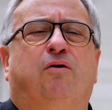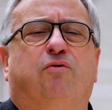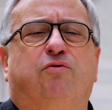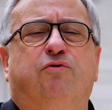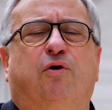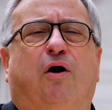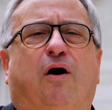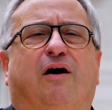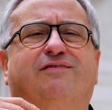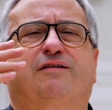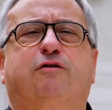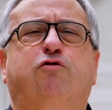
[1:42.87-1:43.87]
une,
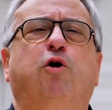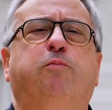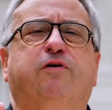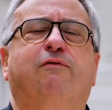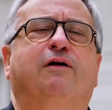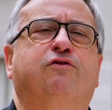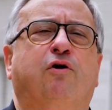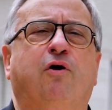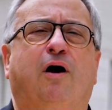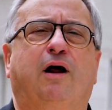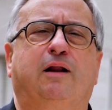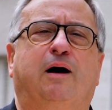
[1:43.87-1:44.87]
un statut
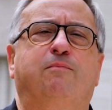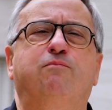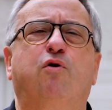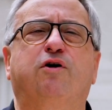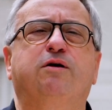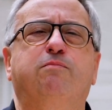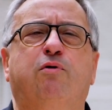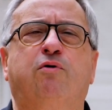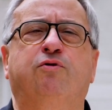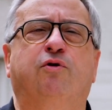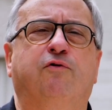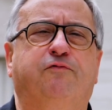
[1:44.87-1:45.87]
d'observateur à la
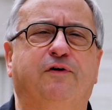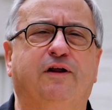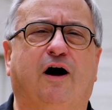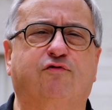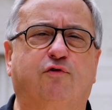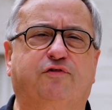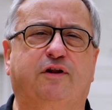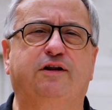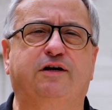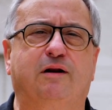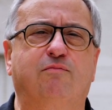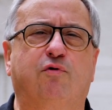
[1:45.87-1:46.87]
moribonde Fédération
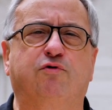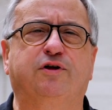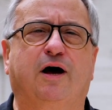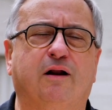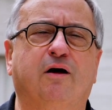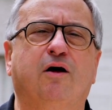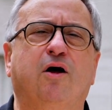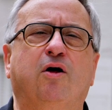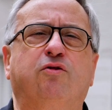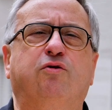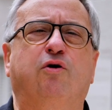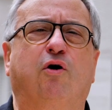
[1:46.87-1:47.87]
syndicale mondiale
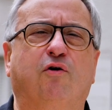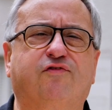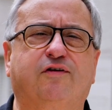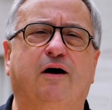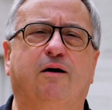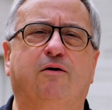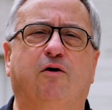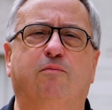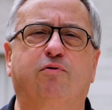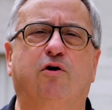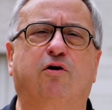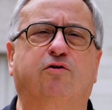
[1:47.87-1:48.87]
de l'ancien euh,
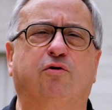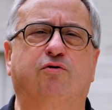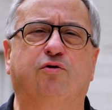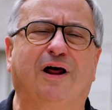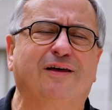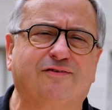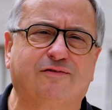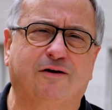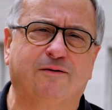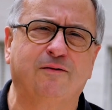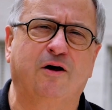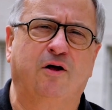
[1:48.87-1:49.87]
bloc de l'Est,
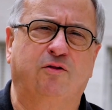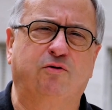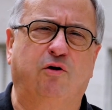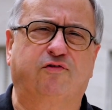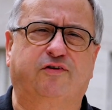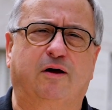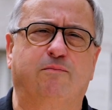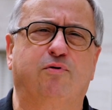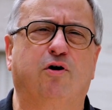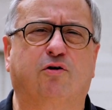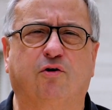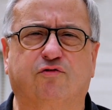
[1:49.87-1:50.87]
l'ancien
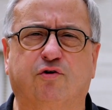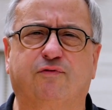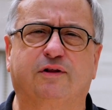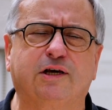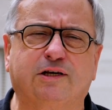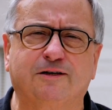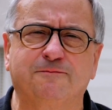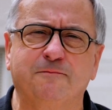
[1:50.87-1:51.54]
bloc soviétique.